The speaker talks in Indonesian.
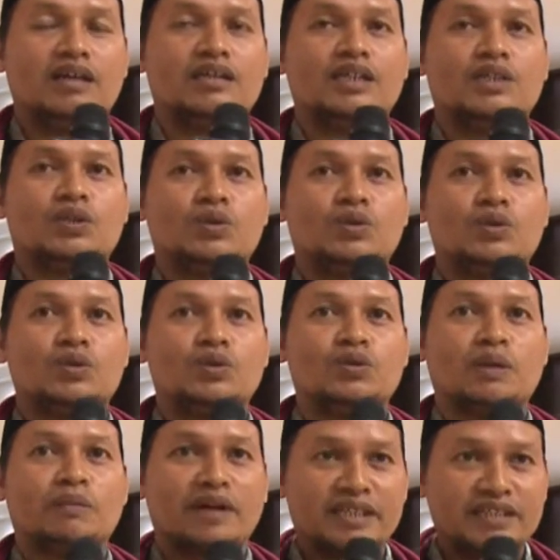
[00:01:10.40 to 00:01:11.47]
itu
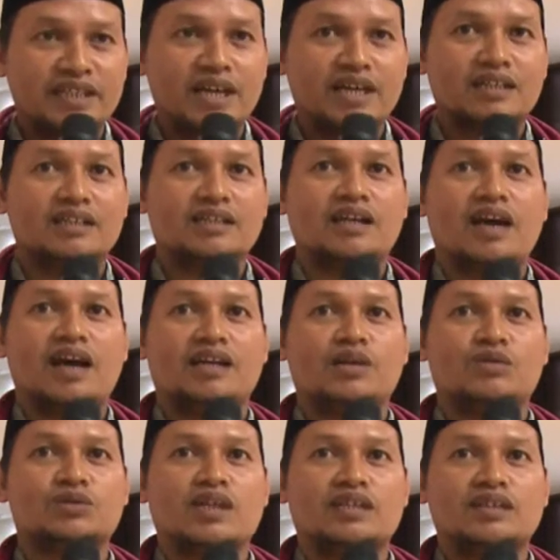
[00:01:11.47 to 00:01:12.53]
duta pengajian,
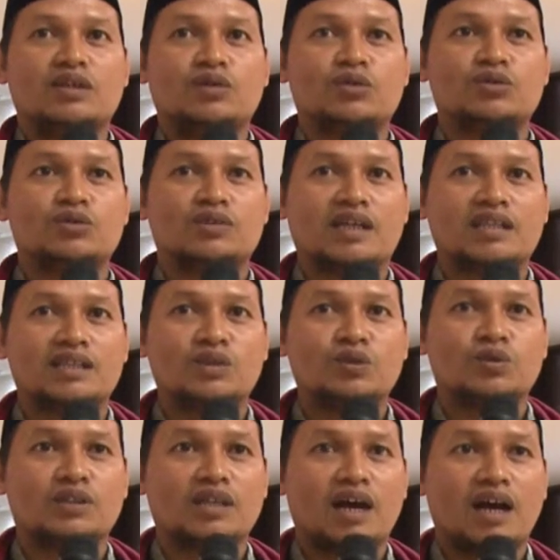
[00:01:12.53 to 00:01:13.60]
ada Ustaz Jalulu Susanti
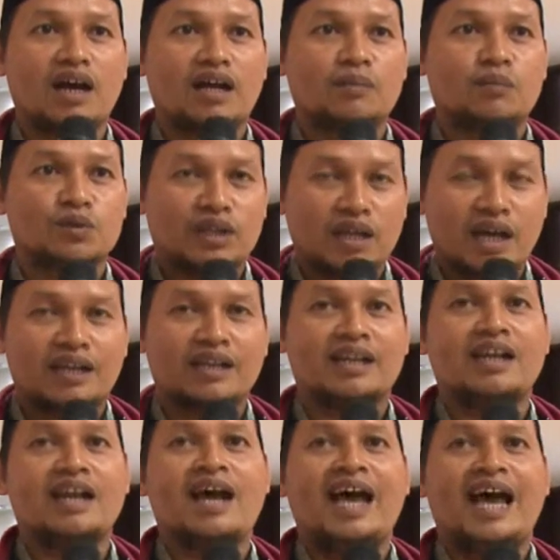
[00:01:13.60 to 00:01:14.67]
duta keputrian,
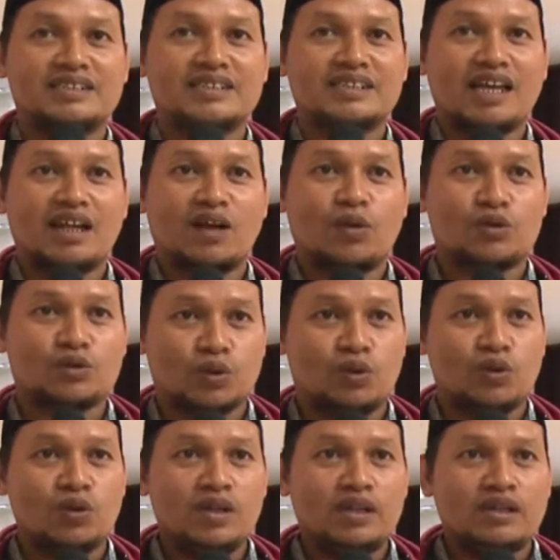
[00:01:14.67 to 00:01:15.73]
kita ada
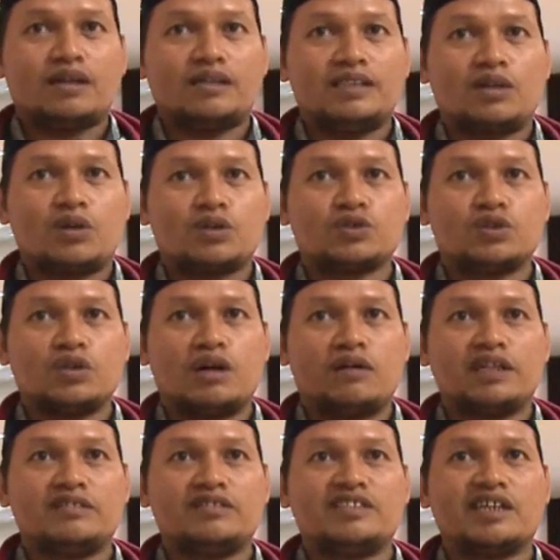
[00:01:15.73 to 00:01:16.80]
roadshow di roadshow
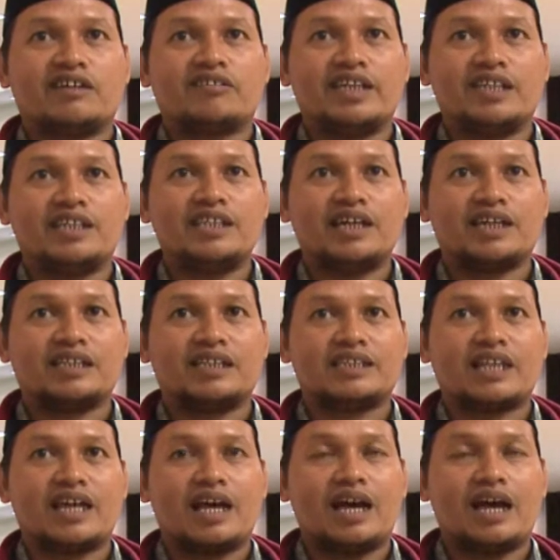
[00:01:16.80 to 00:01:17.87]
dakwah Indonesia ke ini yang
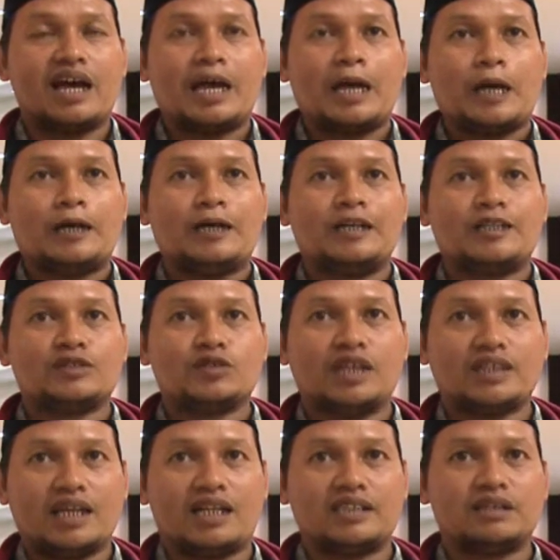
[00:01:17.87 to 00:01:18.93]
kita uh,
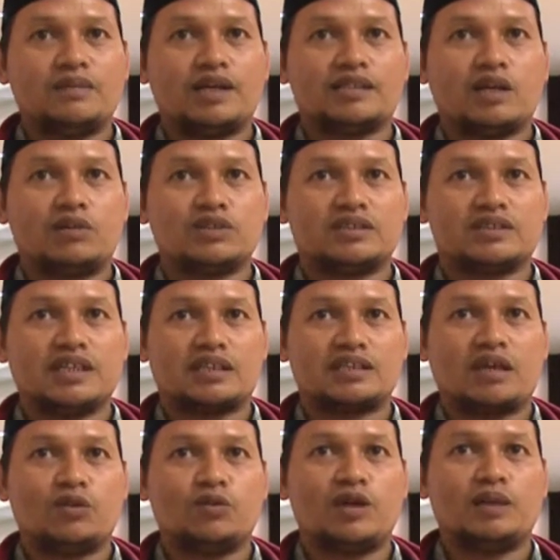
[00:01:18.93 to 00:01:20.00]
sudah jalan 9 tahun sejak
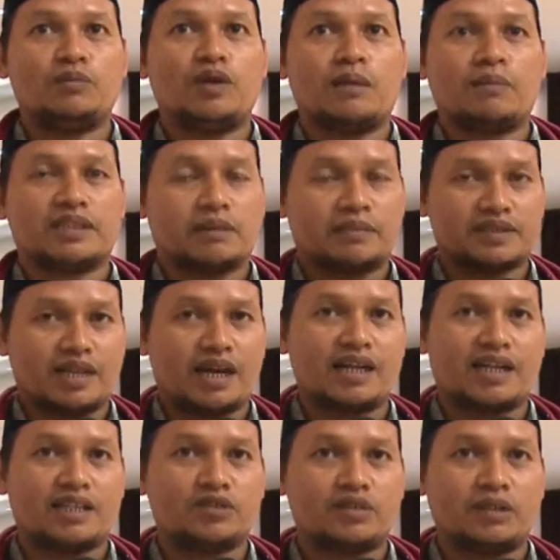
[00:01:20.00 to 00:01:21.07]
tahun 2008 sampai
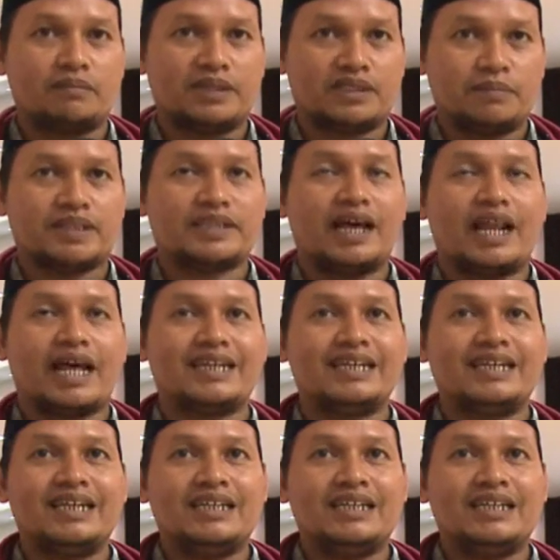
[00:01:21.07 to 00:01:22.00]
sekarang dan masih berjalan